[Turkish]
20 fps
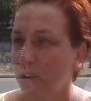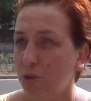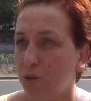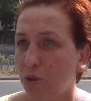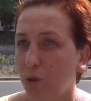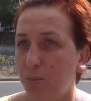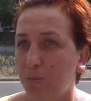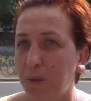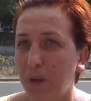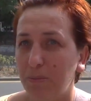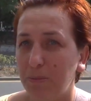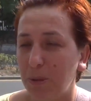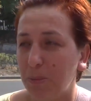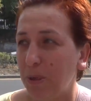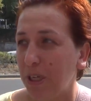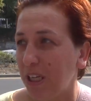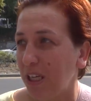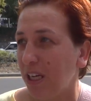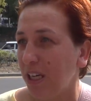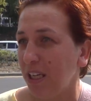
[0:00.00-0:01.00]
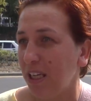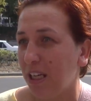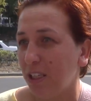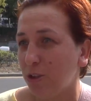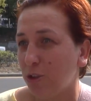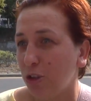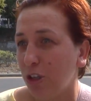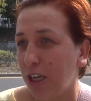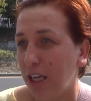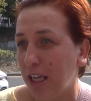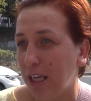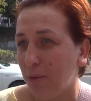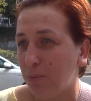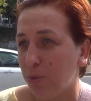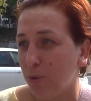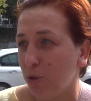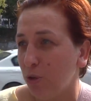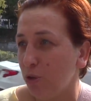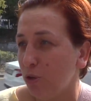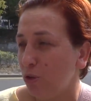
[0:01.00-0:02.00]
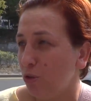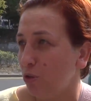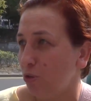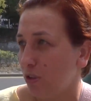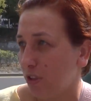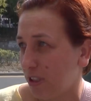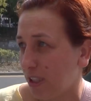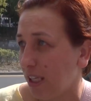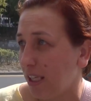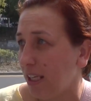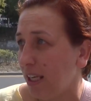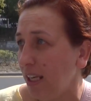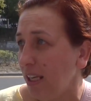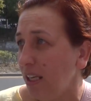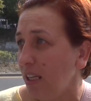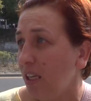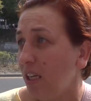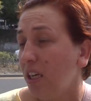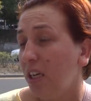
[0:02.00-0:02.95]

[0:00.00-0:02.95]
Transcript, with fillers: Toplamda bayağı yansıyor. Hele bu sene